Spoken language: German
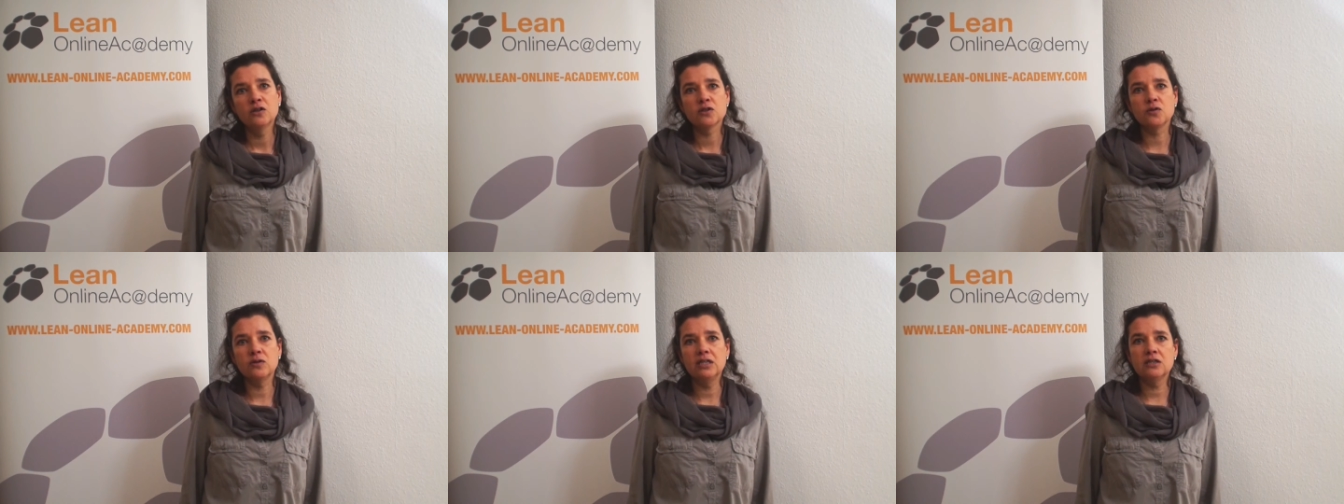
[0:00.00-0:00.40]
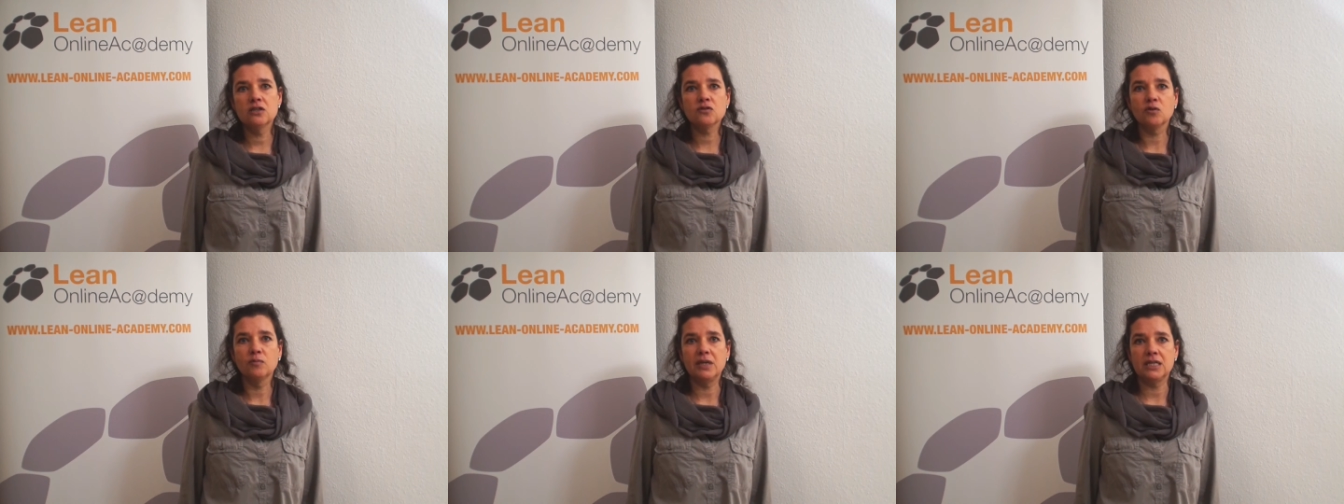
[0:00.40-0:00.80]
zur
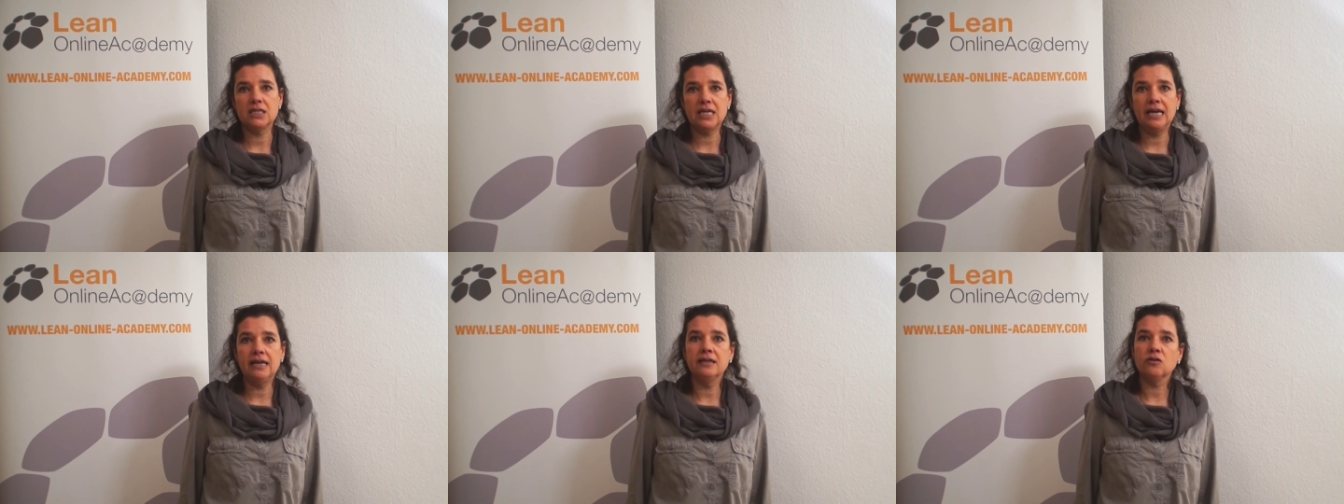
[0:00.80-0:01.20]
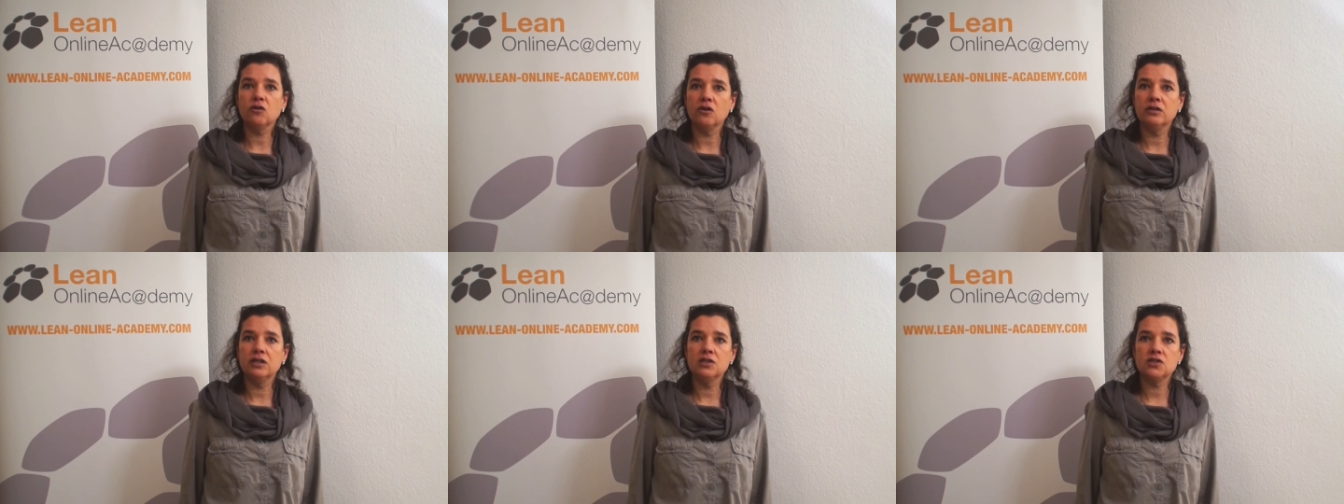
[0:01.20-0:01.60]
instrumentellen
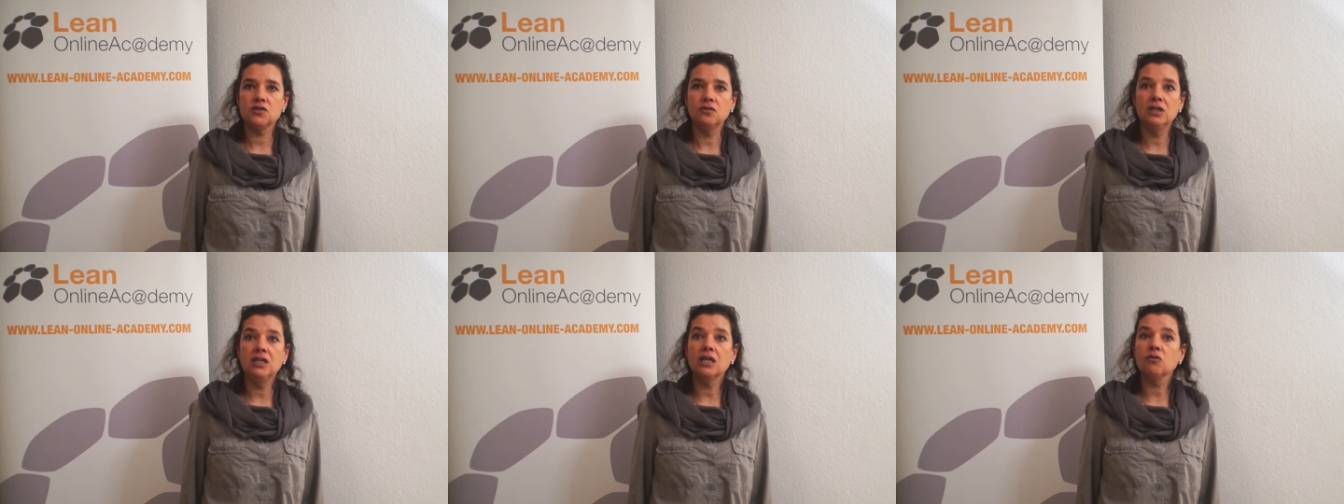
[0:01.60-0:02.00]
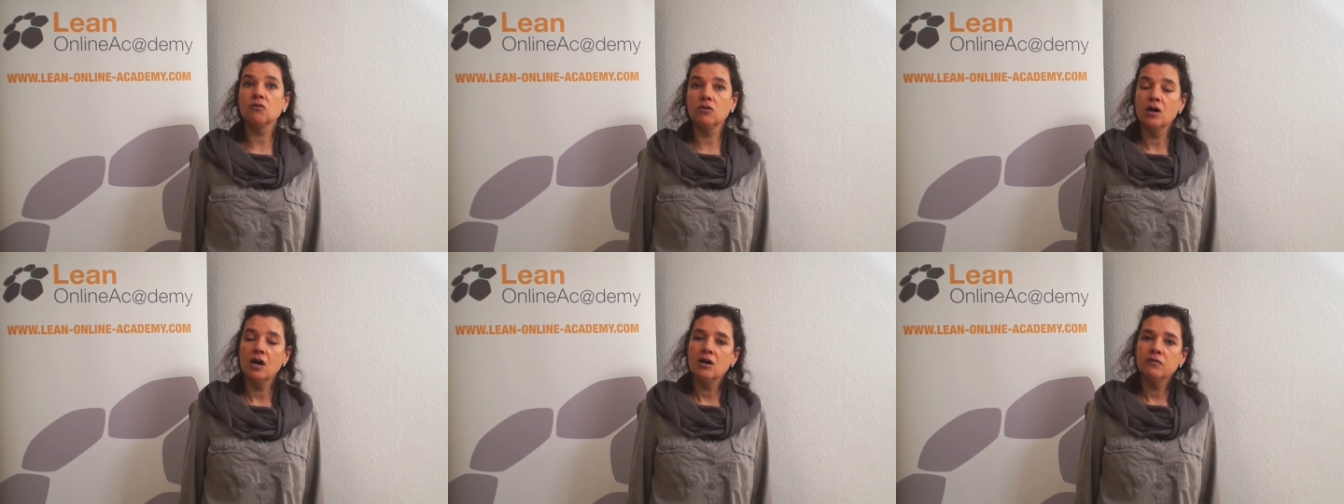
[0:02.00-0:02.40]

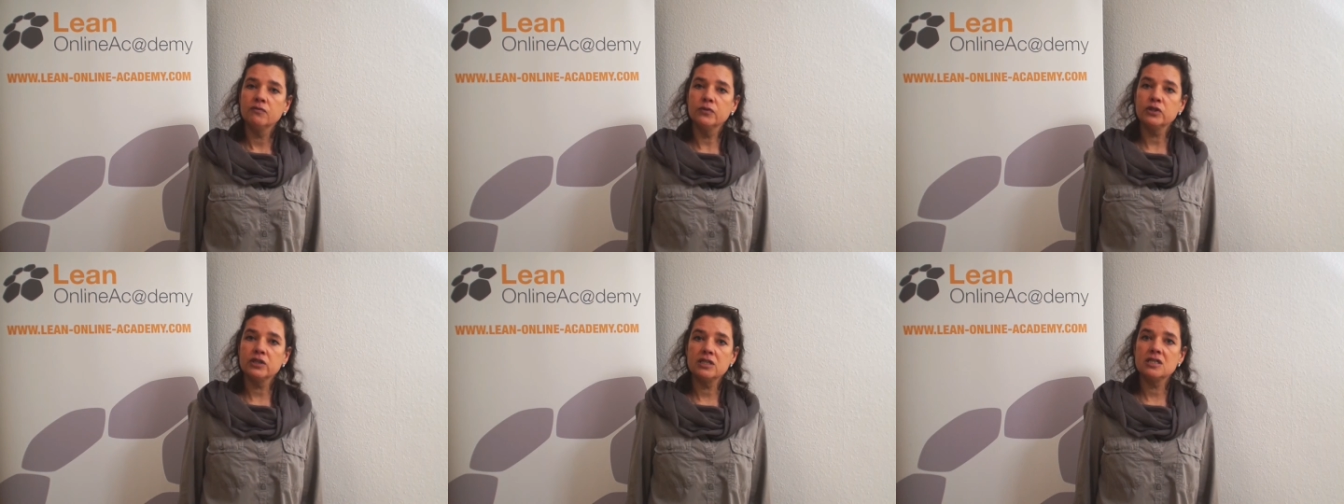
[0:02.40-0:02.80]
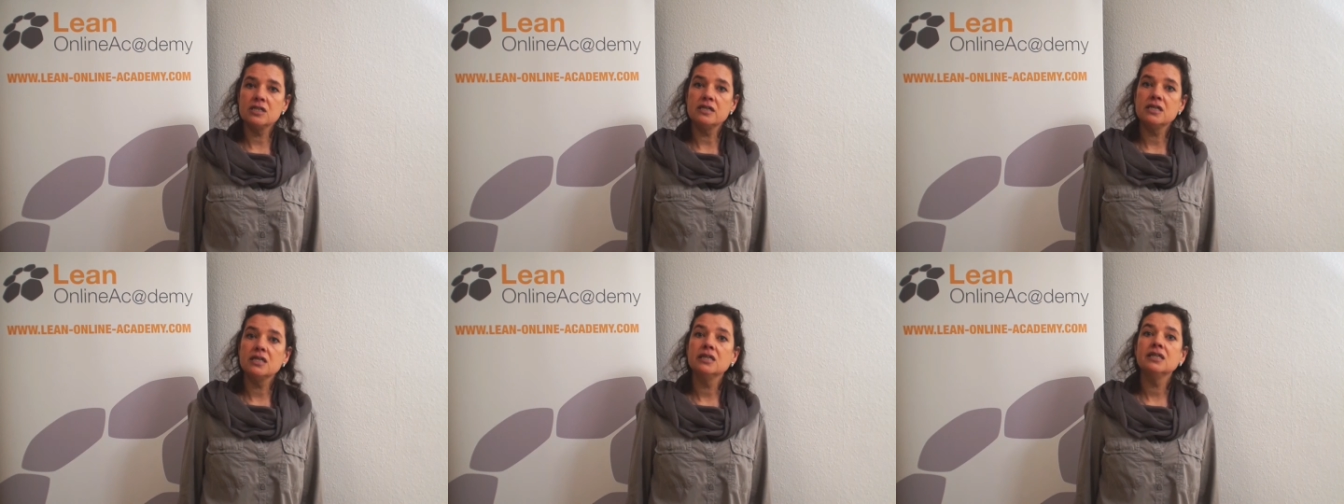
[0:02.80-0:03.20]
Konditionierung
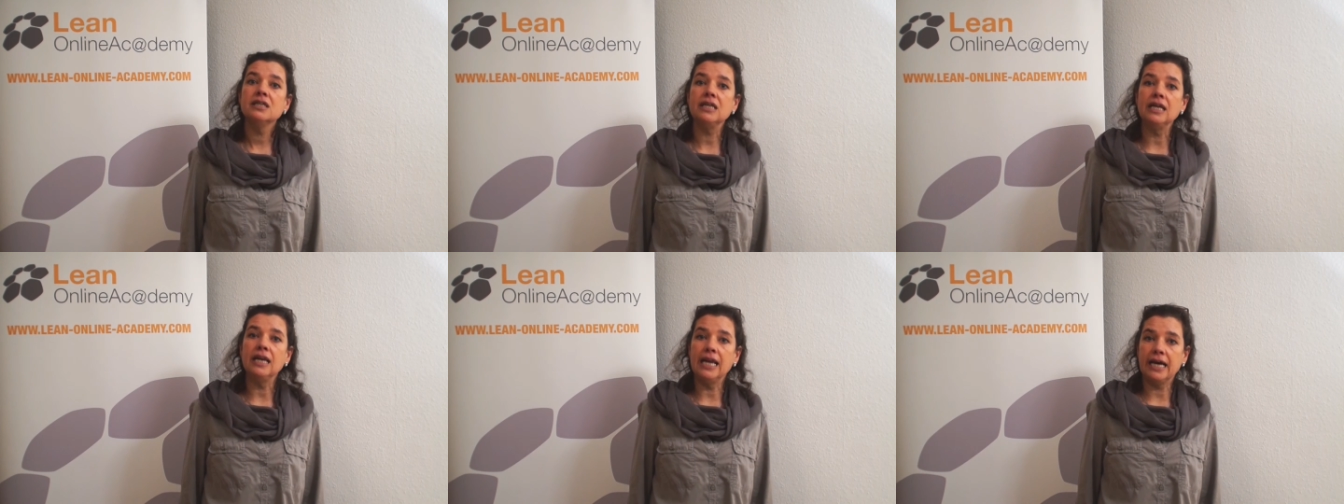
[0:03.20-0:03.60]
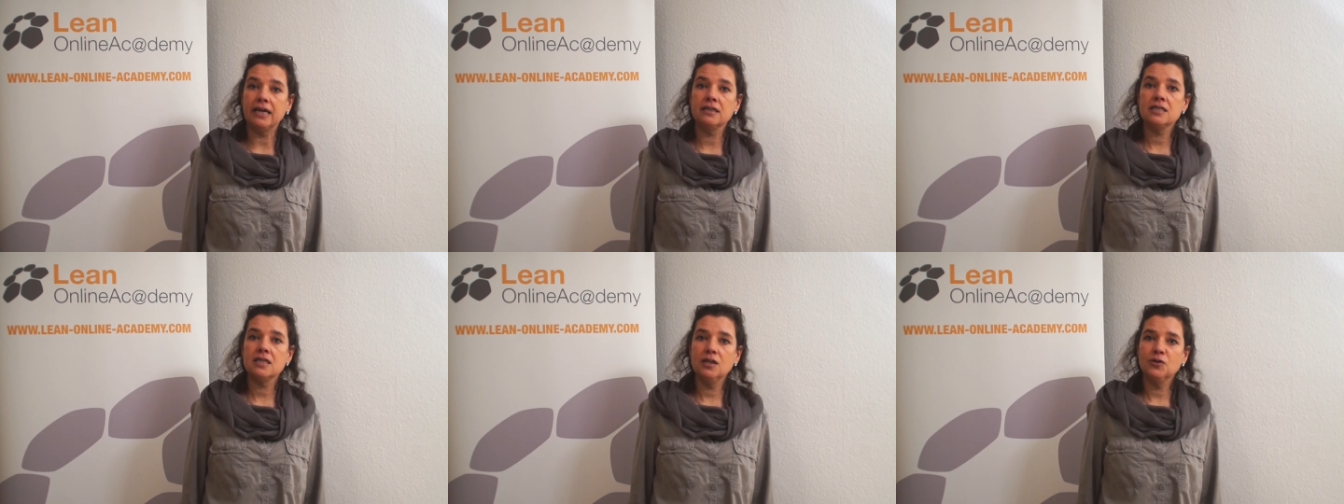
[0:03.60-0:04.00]
wurzelte die
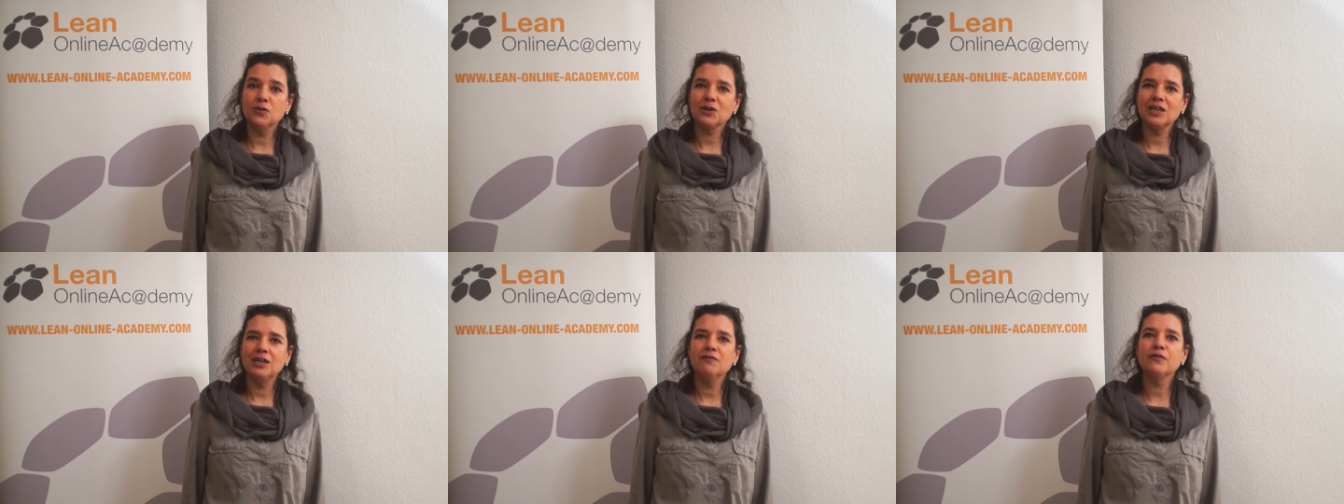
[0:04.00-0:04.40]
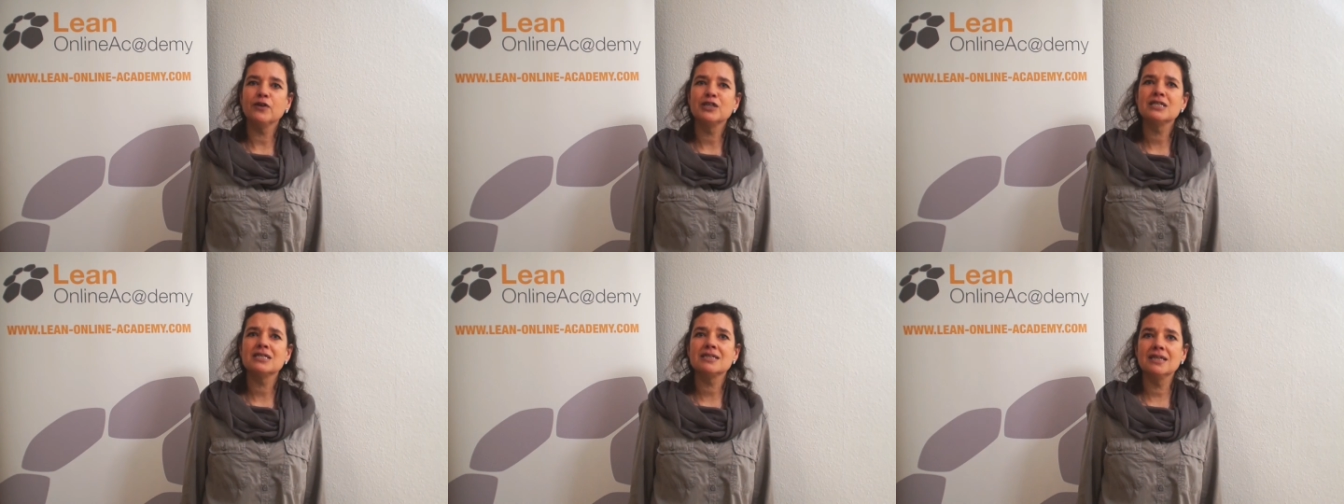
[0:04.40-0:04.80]
Lerntheorie
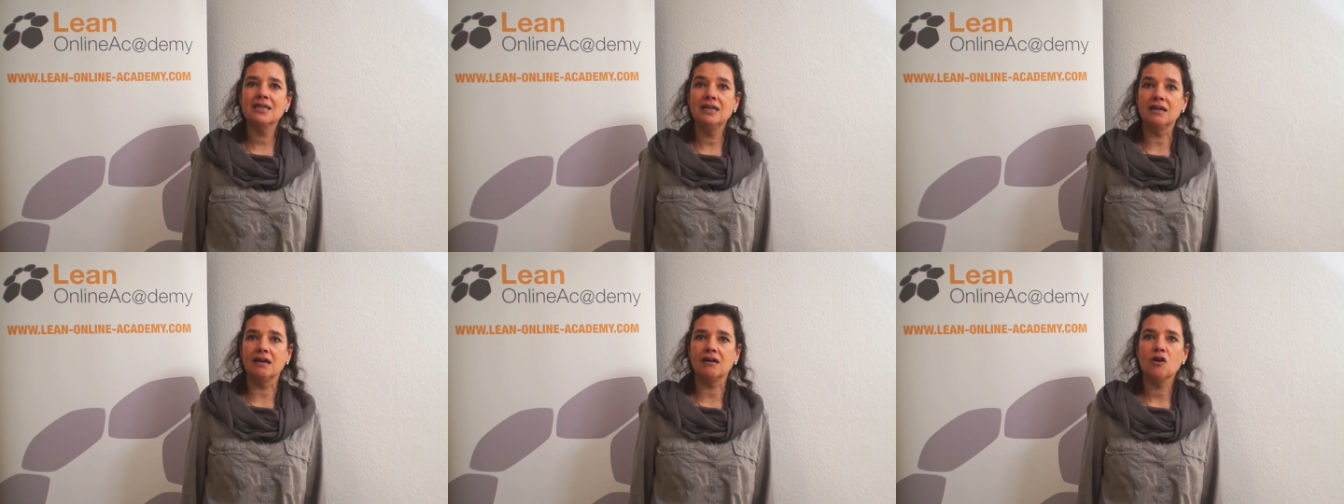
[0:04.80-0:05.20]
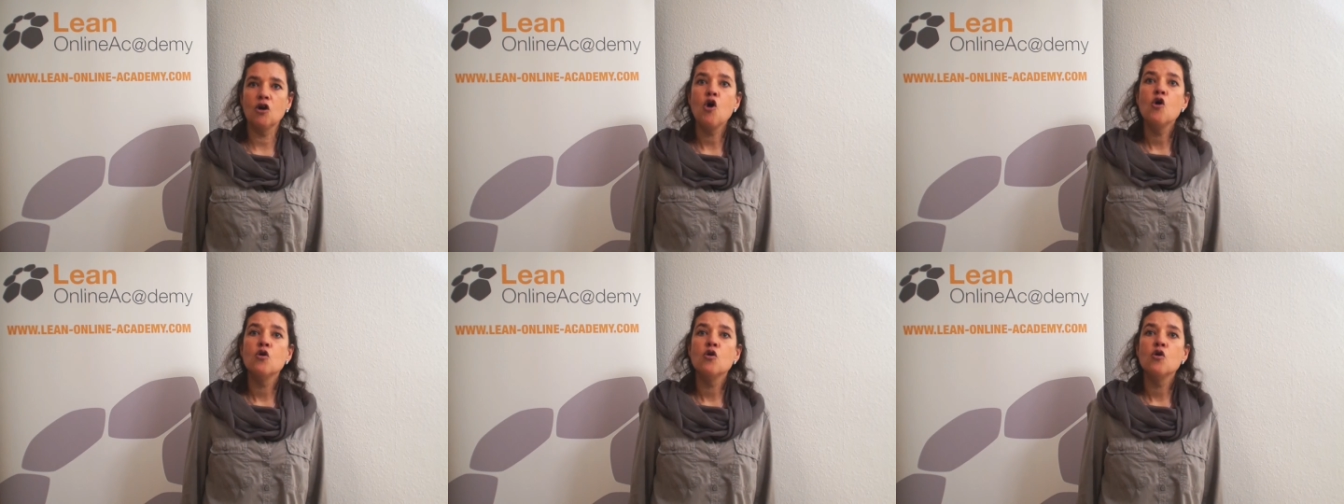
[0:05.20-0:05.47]
von Skinner,